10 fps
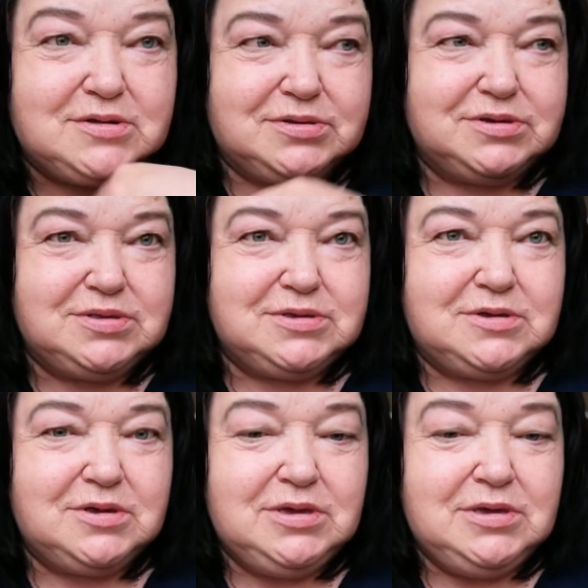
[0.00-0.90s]

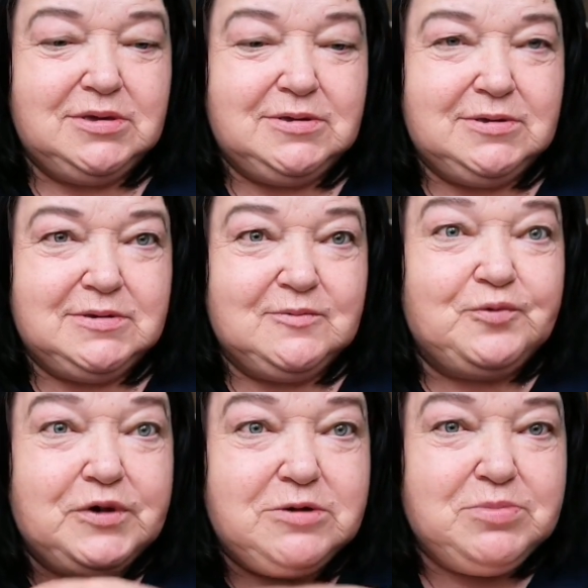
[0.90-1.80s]
делаете.
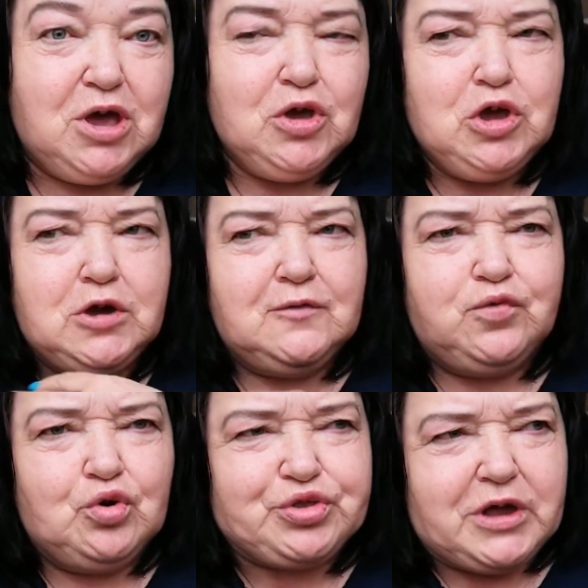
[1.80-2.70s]
Вы мне,
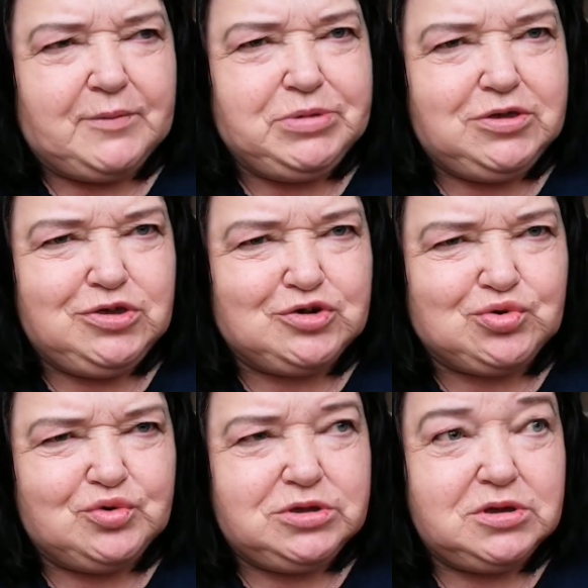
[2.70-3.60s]
вот ко мне
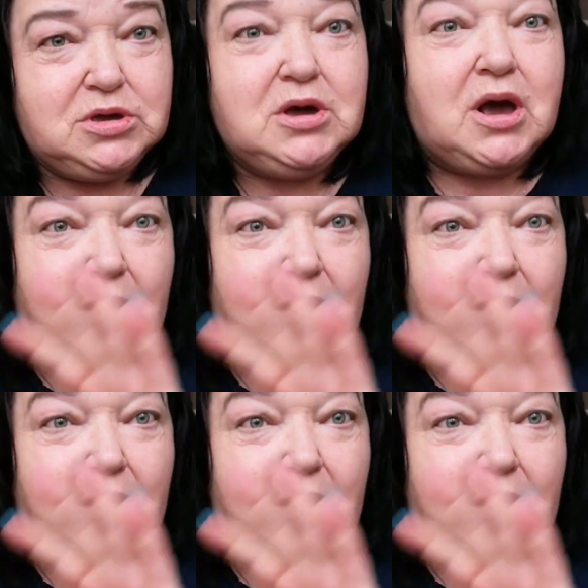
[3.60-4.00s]
никто не...